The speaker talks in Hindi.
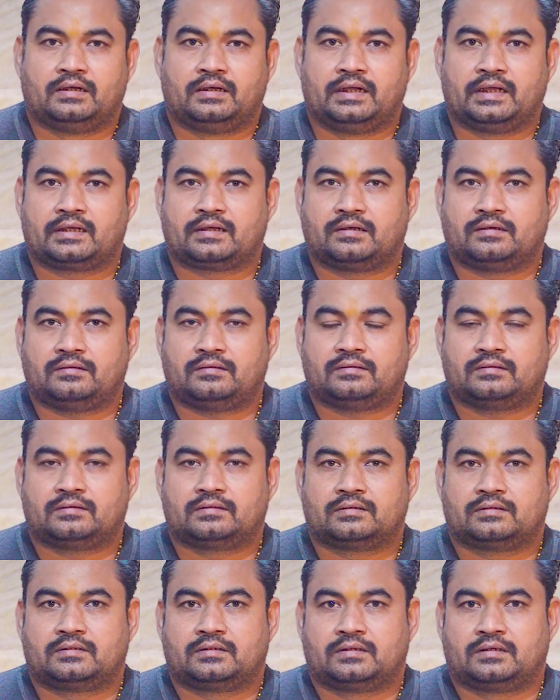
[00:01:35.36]
लेकिन
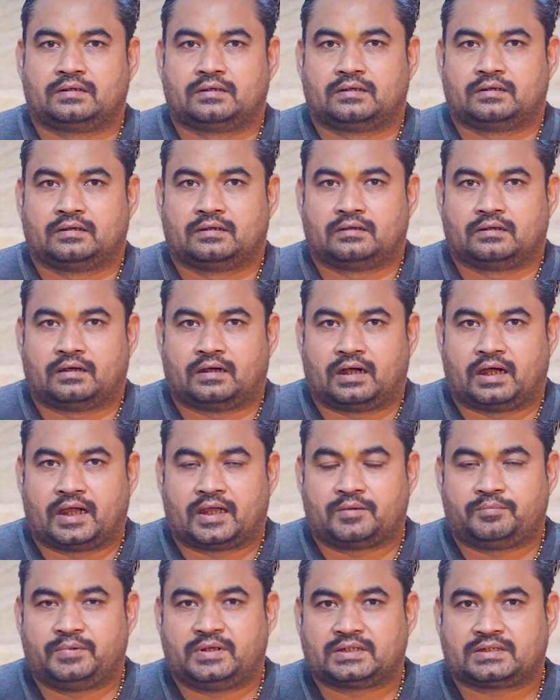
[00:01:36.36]

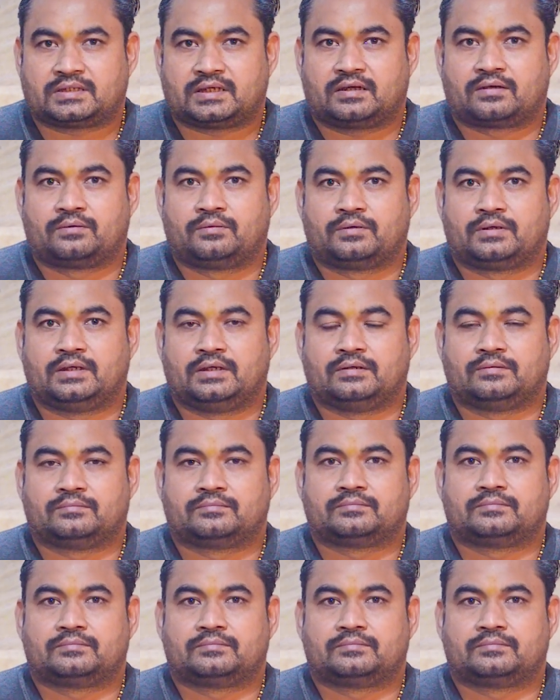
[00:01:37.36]
आईबीएस का रोगी